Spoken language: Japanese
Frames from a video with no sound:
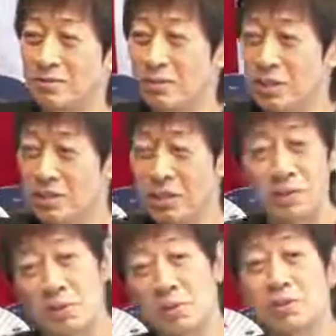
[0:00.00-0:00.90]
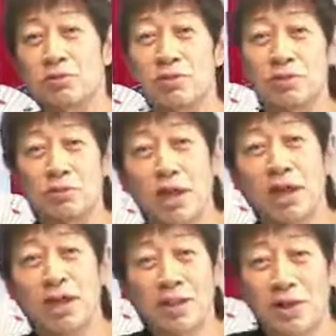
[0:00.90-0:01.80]
マネージャーがダメって言ってるような
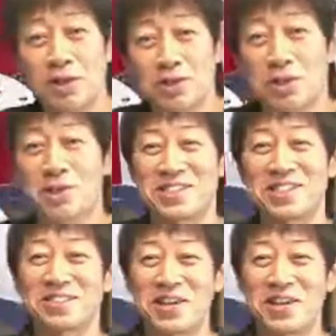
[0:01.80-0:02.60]
顔してますけどね。